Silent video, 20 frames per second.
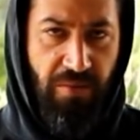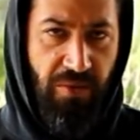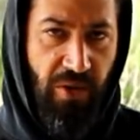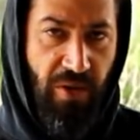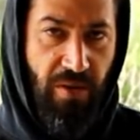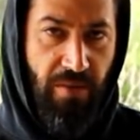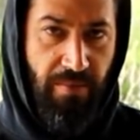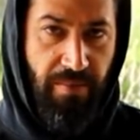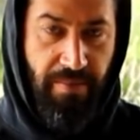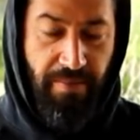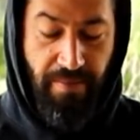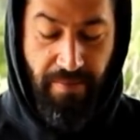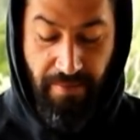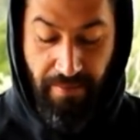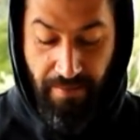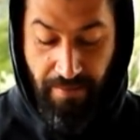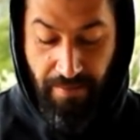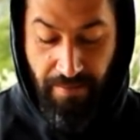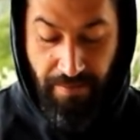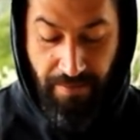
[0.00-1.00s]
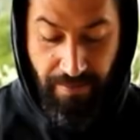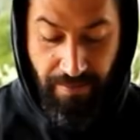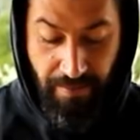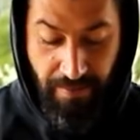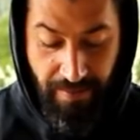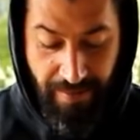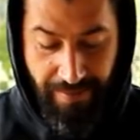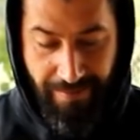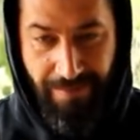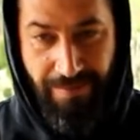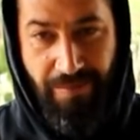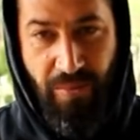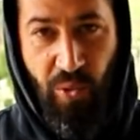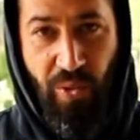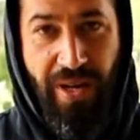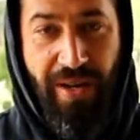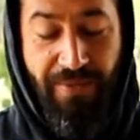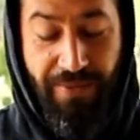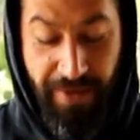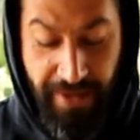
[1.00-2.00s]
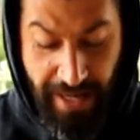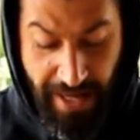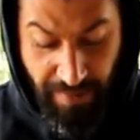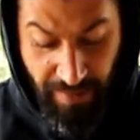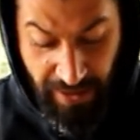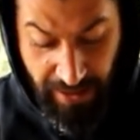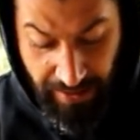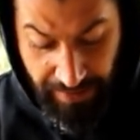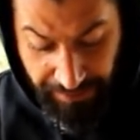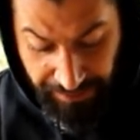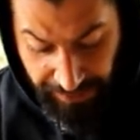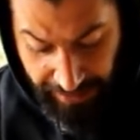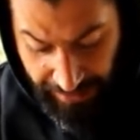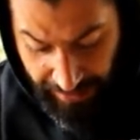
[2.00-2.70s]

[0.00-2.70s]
sono più che affidabili